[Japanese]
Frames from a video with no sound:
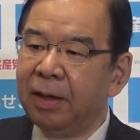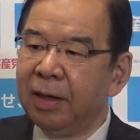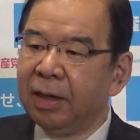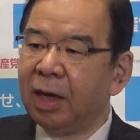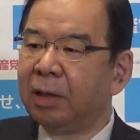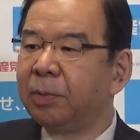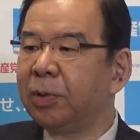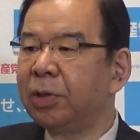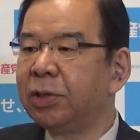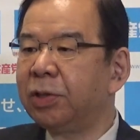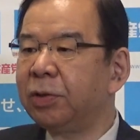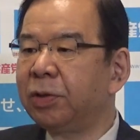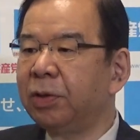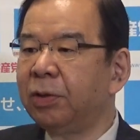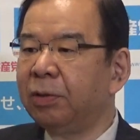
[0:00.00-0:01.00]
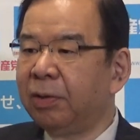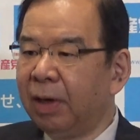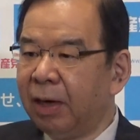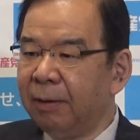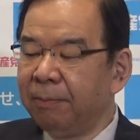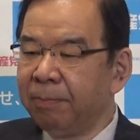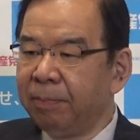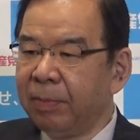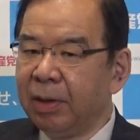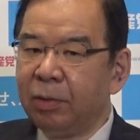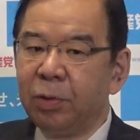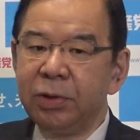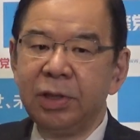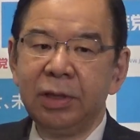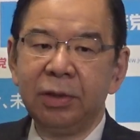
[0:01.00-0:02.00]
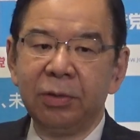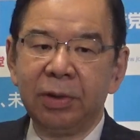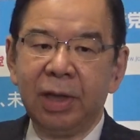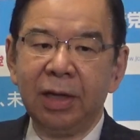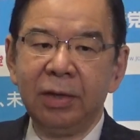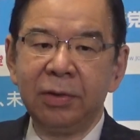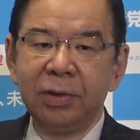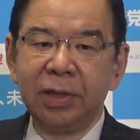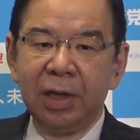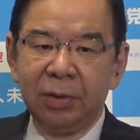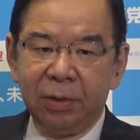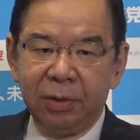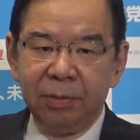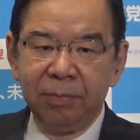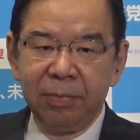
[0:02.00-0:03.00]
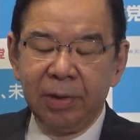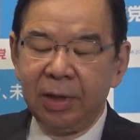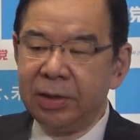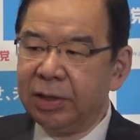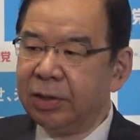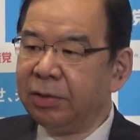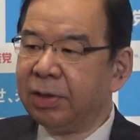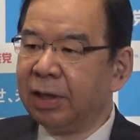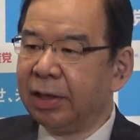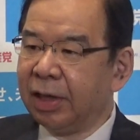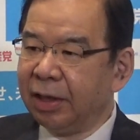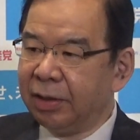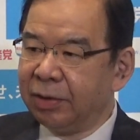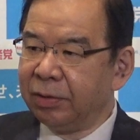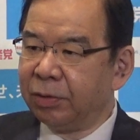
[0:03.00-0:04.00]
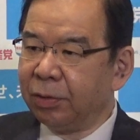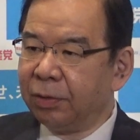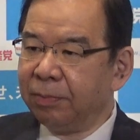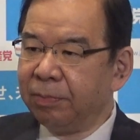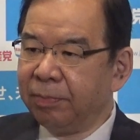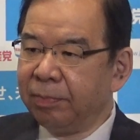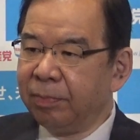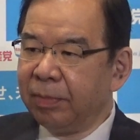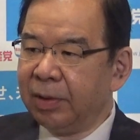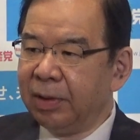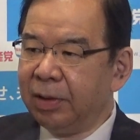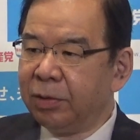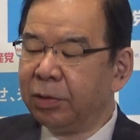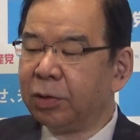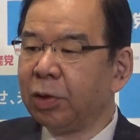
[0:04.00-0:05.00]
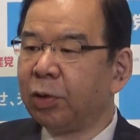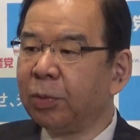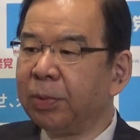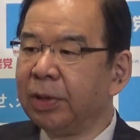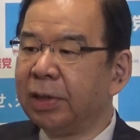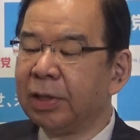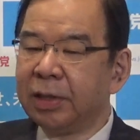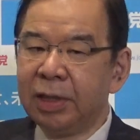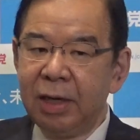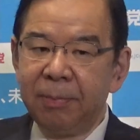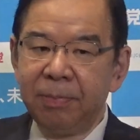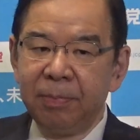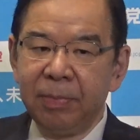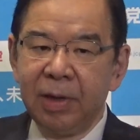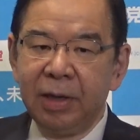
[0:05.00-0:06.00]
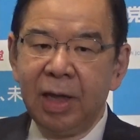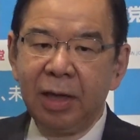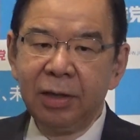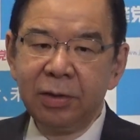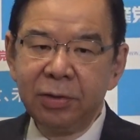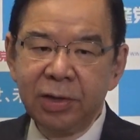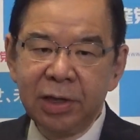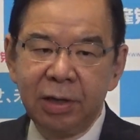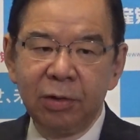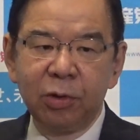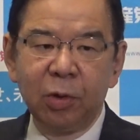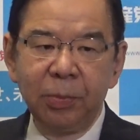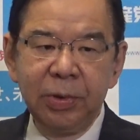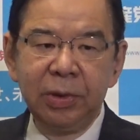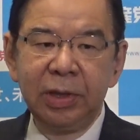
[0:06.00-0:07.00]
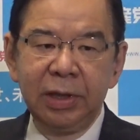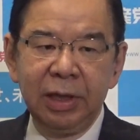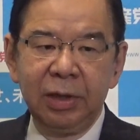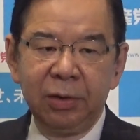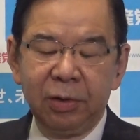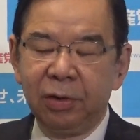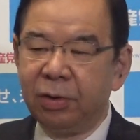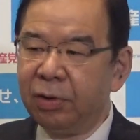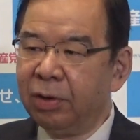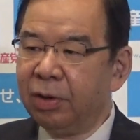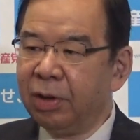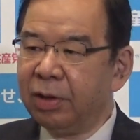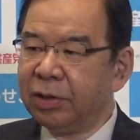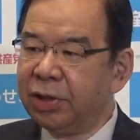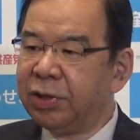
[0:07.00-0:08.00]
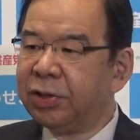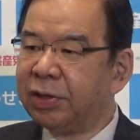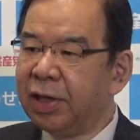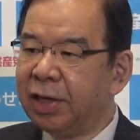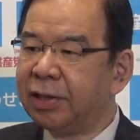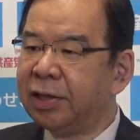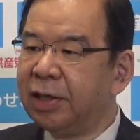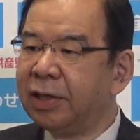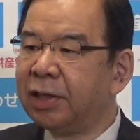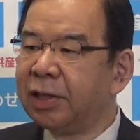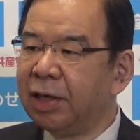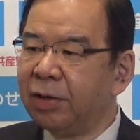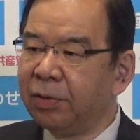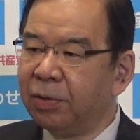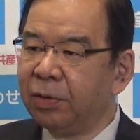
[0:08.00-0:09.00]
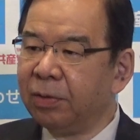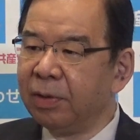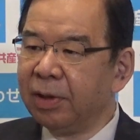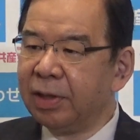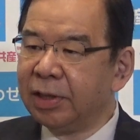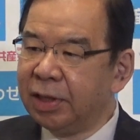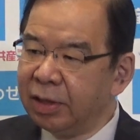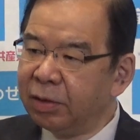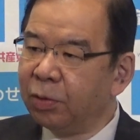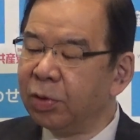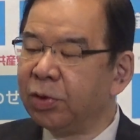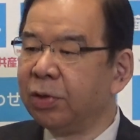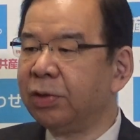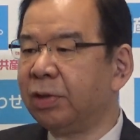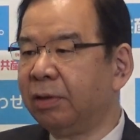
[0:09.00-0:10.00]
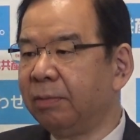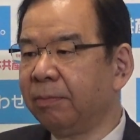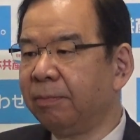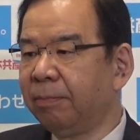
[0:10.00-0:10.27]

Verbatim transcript: 学問の自由というのは個人の研究者の自由な研究ということとともにですね研究者のコミュニティの自主性自立性をきちんと保障する